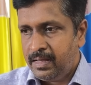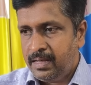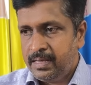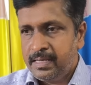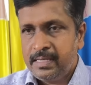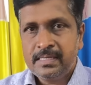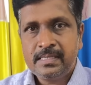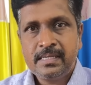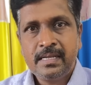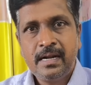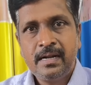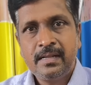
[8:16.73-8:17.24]

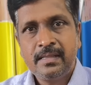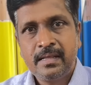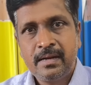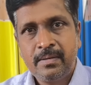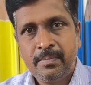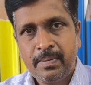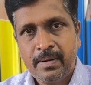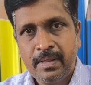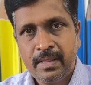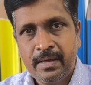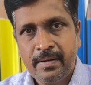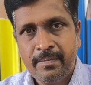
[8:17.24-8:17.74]
இஸ்ரேல்
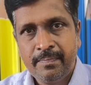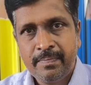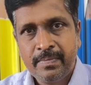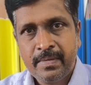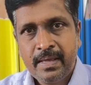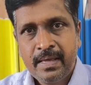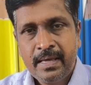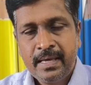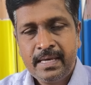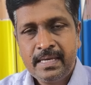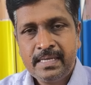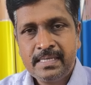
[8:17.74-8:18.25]
தரப்பில் தான்
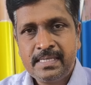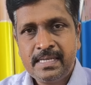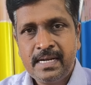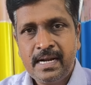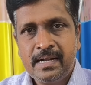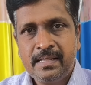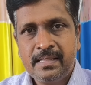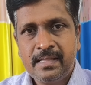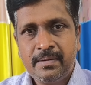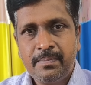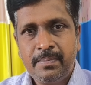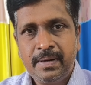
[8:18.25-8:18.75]

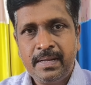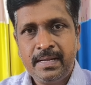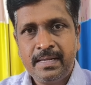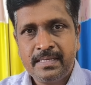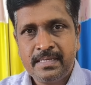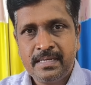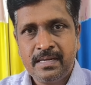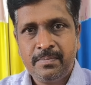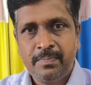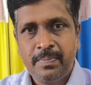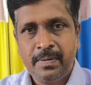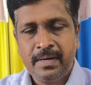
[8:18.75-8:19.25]
இஸ்ரேல் தரப்பில்
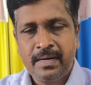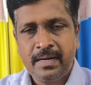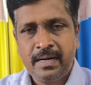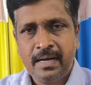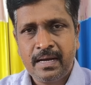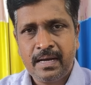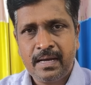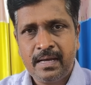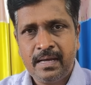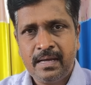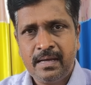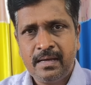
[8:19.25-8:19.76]
ரிஜெக்ட்
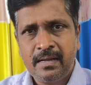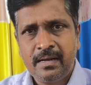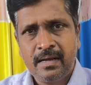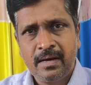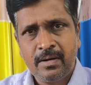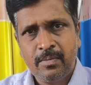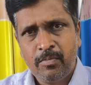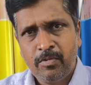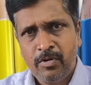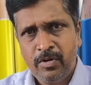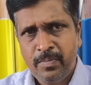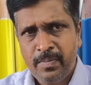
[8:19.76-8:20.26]
பண்ணுறாங்க
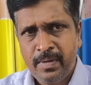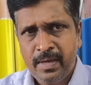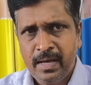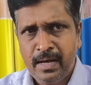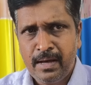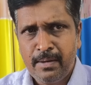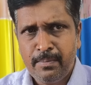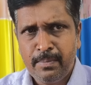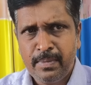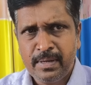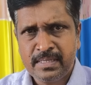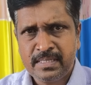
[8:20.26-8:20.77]
நாங்கள்
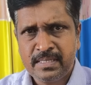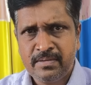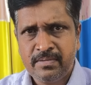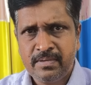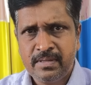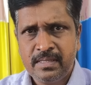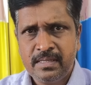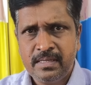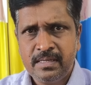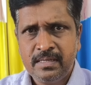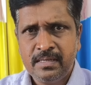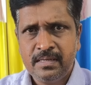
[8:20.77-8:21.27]
முழுமையாக அம்மாசை
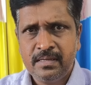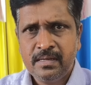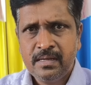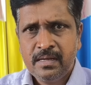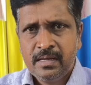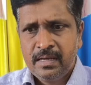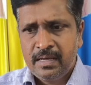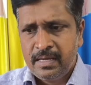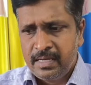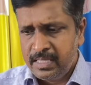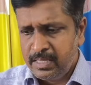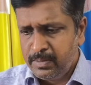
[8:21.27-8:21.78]
வந்து
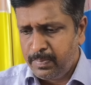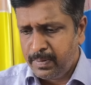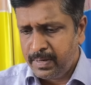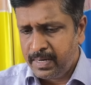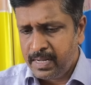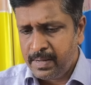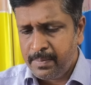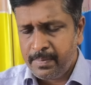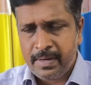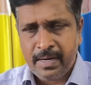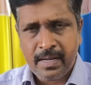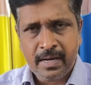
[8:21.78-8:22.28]
இது
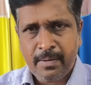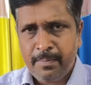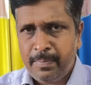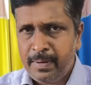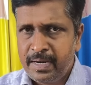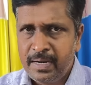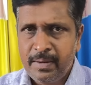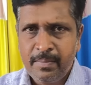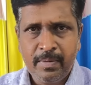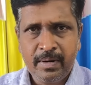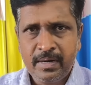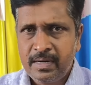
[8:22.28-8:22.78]
பண்ணாமல் நாங்கள்
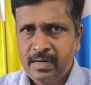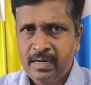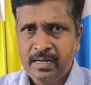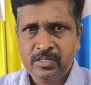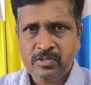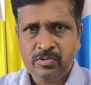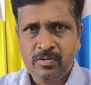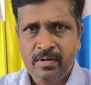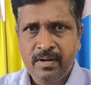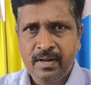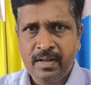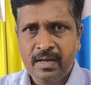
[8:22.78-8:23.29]
பண்ண மாட்டோம்லாம்
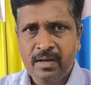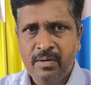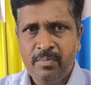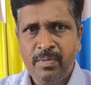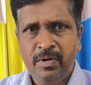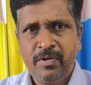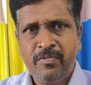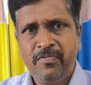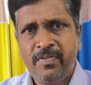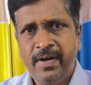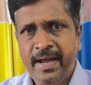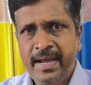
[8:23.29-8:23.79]
சொல்கிறாங்க
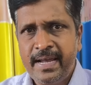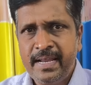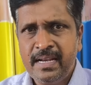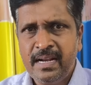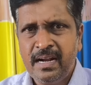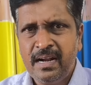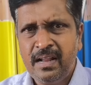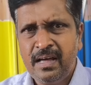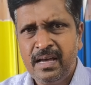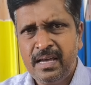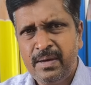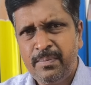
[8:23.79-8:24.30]
பட்
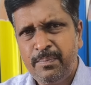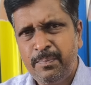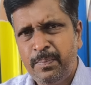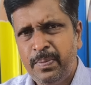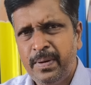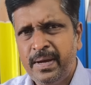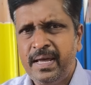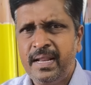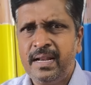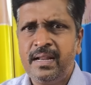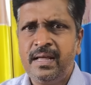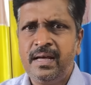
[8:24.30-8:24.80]
ஃபைனலாக இப்போ
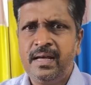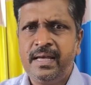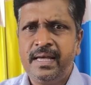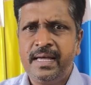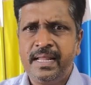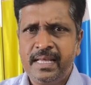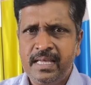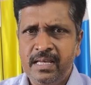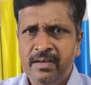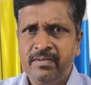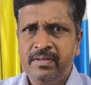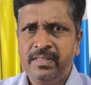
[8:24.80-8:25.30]
என்ன
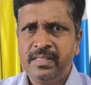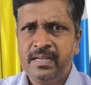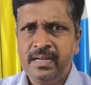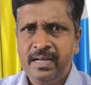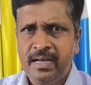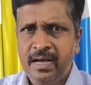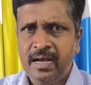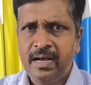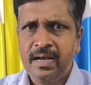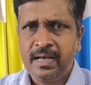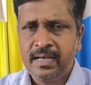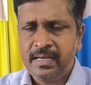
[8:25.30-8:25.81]
இறங்கி
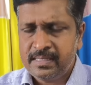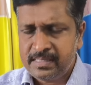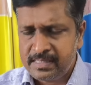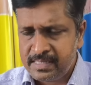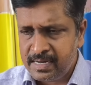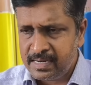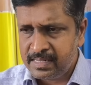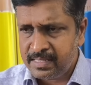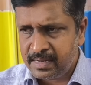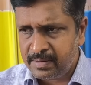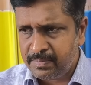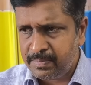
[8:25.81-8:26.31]
வந்திருக்காங்க
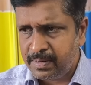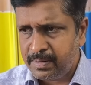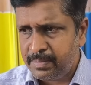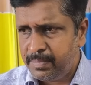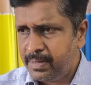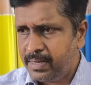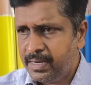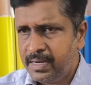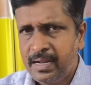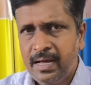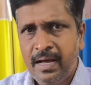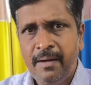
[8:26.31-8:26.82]
இஸ்ரேல் தரப்பில்
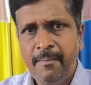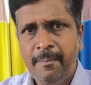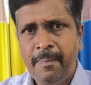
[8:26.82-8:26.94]
அப்படின்னா